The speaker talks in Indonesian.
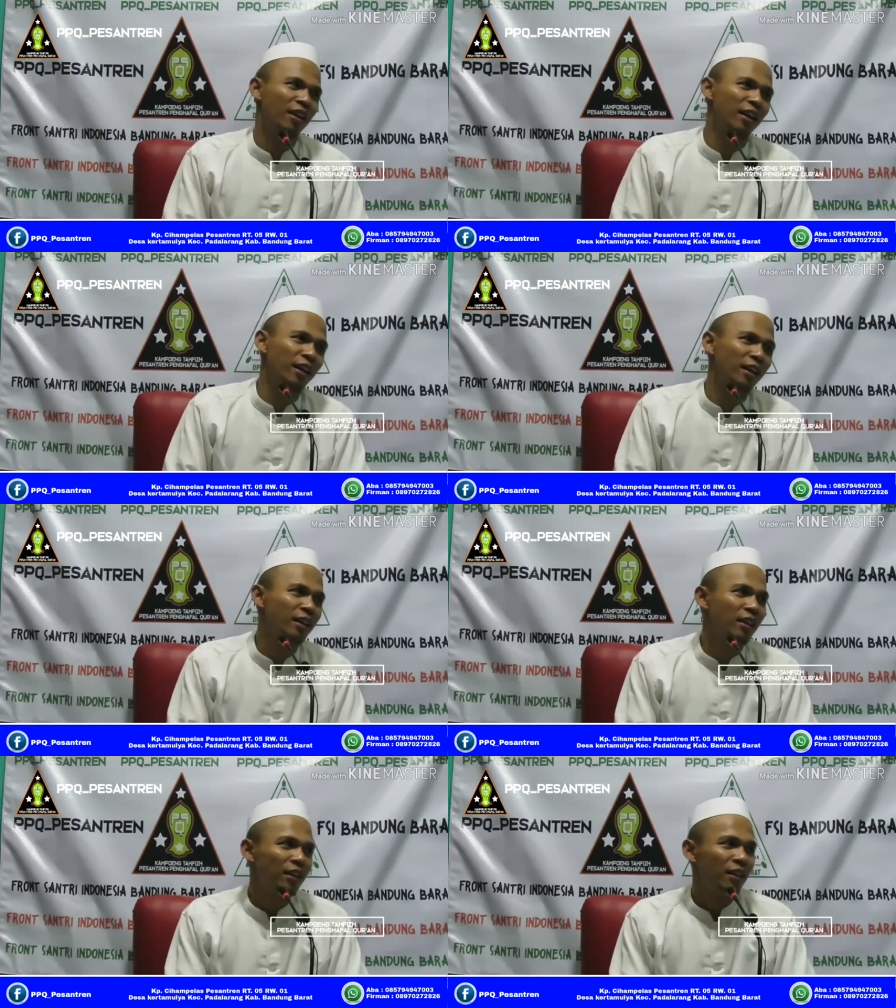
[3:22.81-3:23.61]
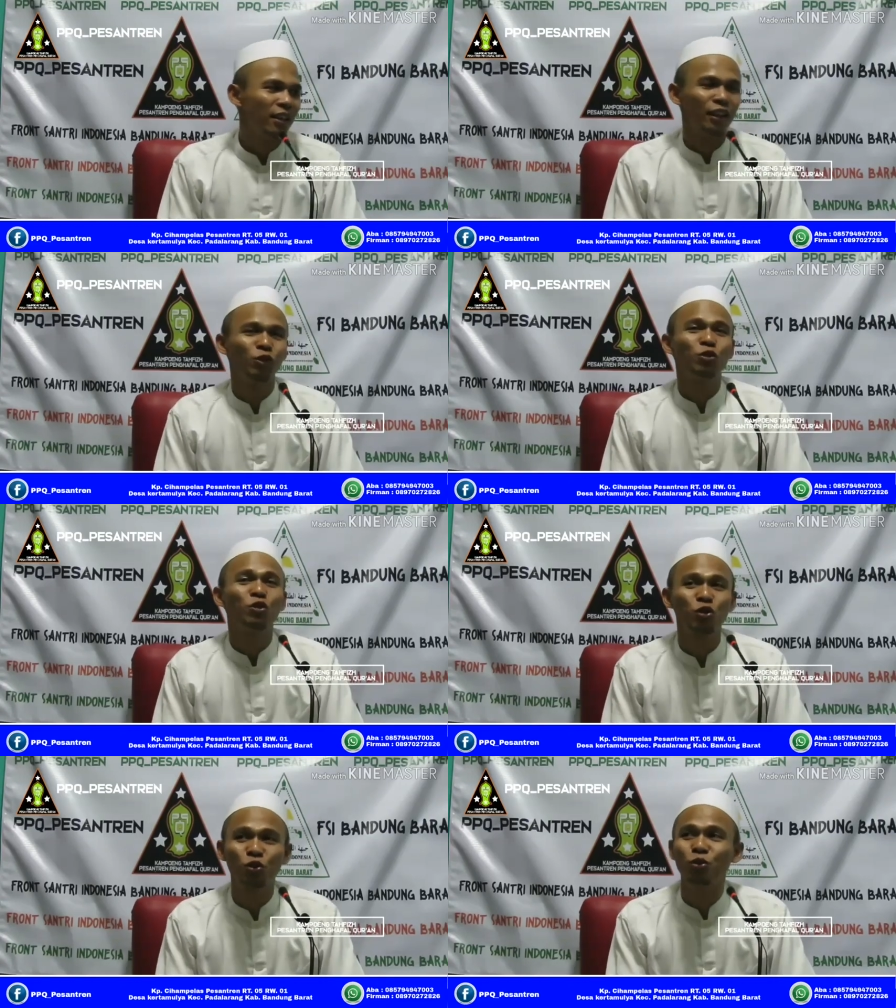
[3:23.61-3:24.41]
Eh, itu
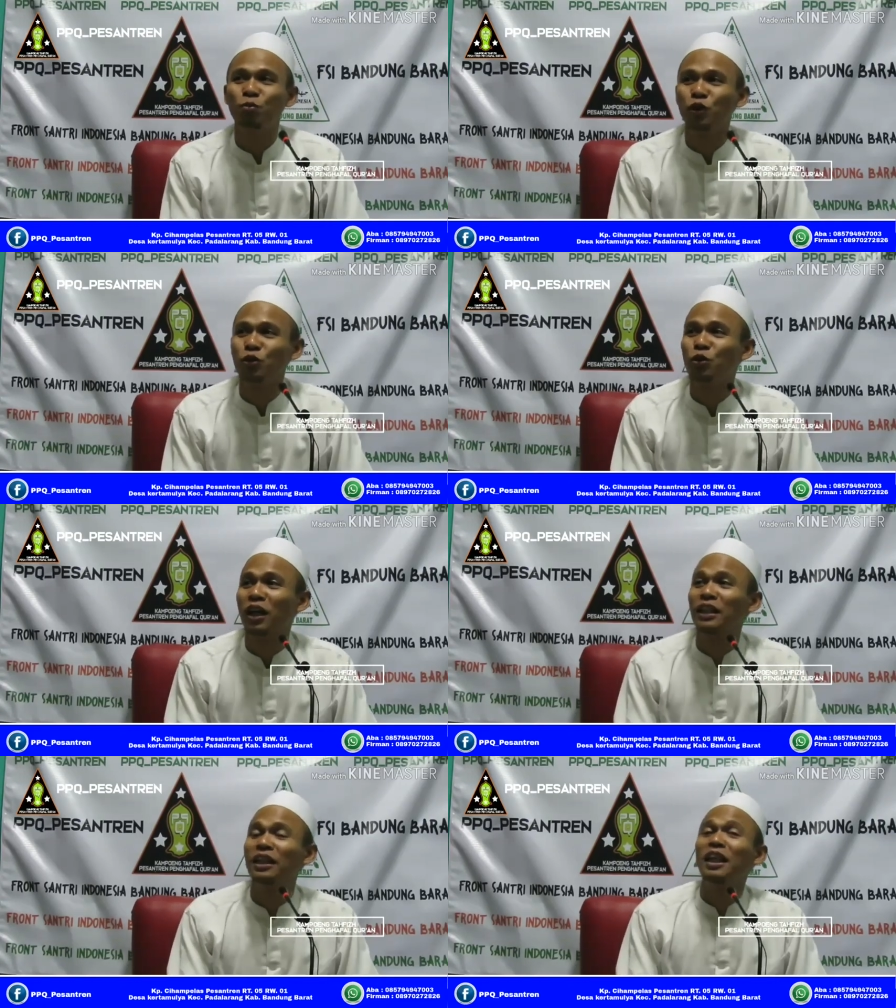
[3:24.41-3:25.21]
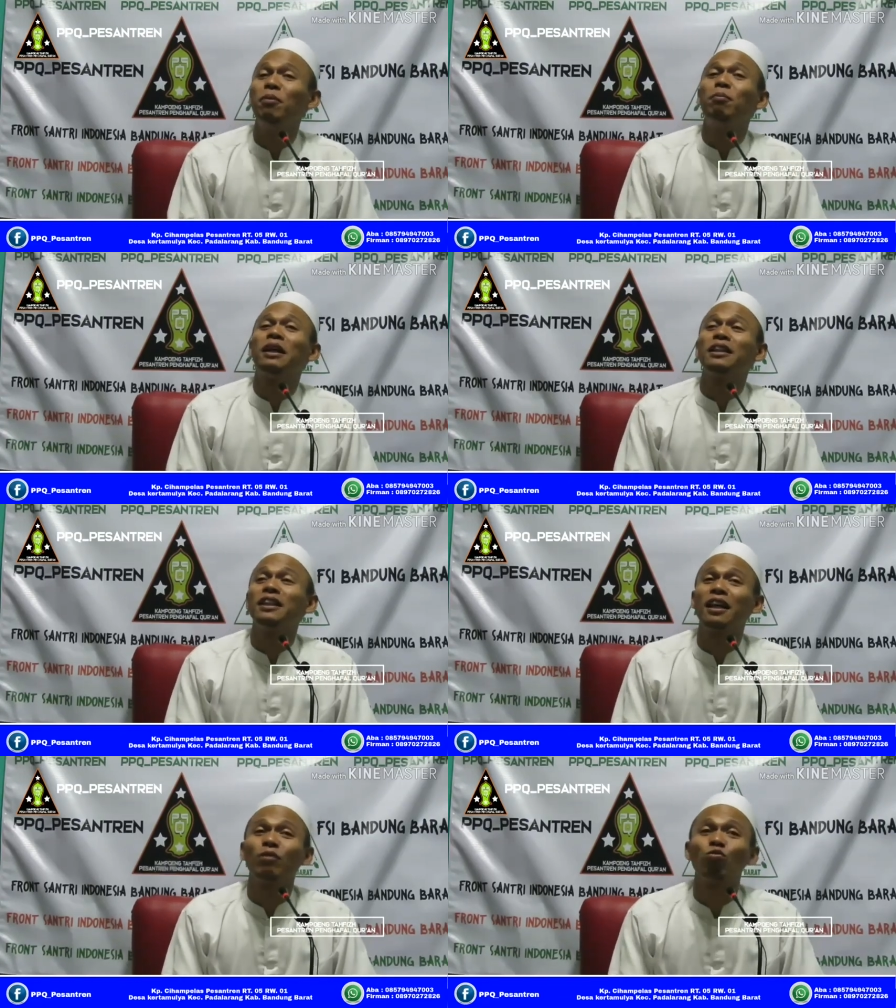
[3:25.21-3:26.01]
justru menunjukkan nikmat
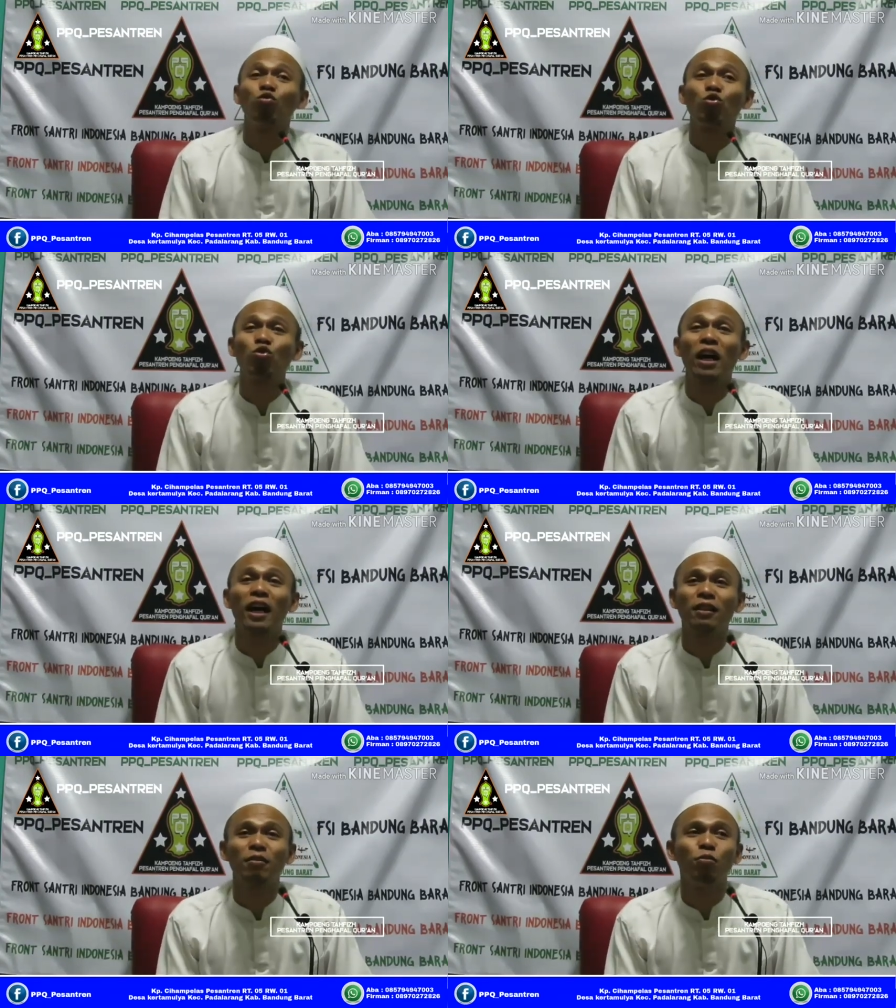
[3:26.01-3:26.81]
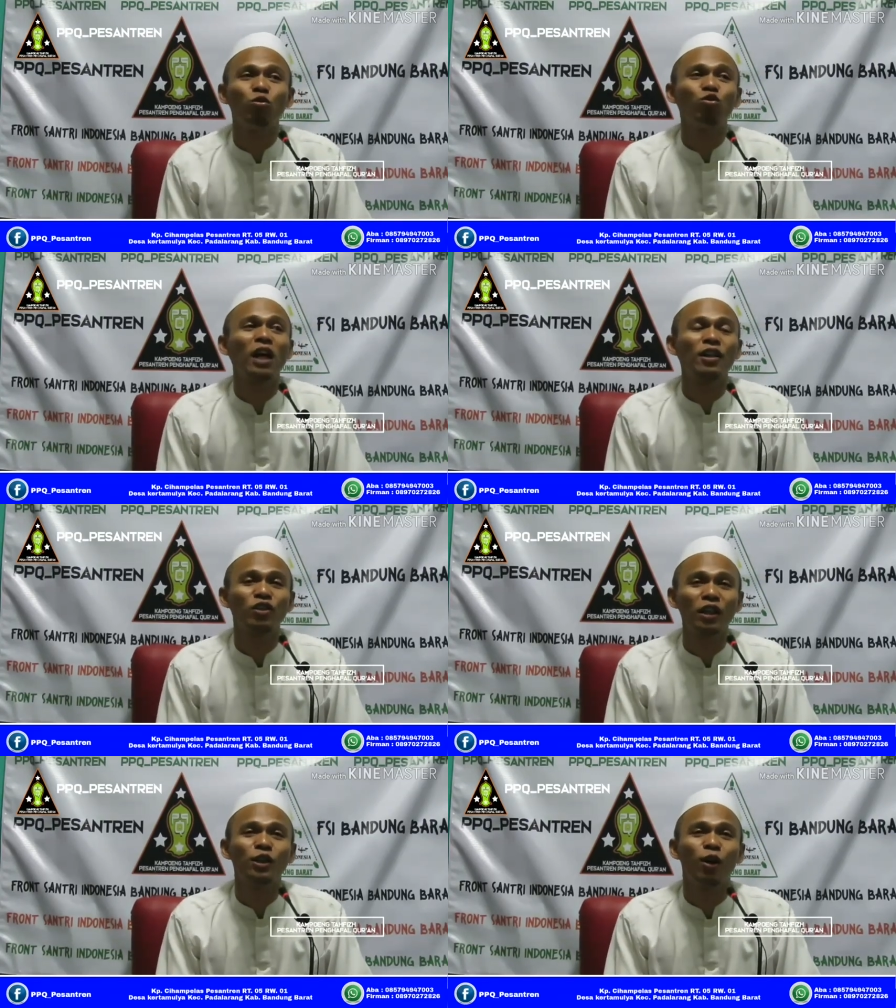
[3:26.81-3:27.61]
yang sangat
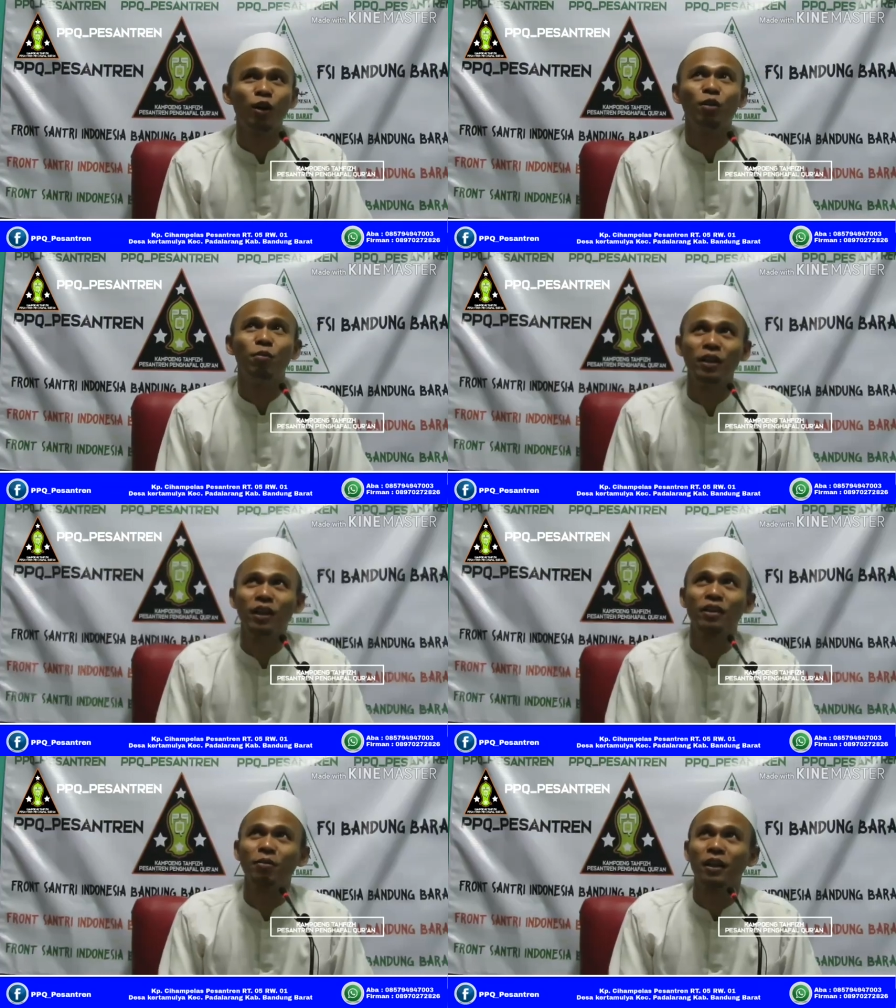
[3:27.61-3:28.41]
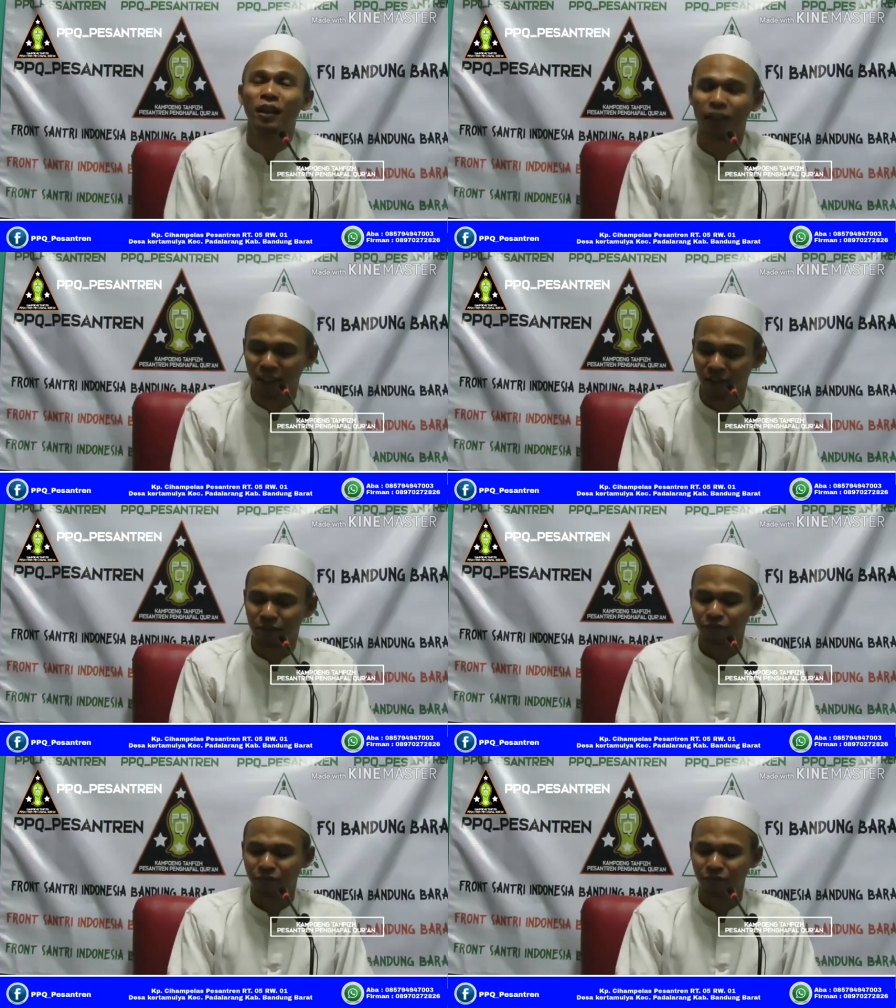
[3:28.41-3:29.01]
dahsyat yang Allah berikan kepada kita.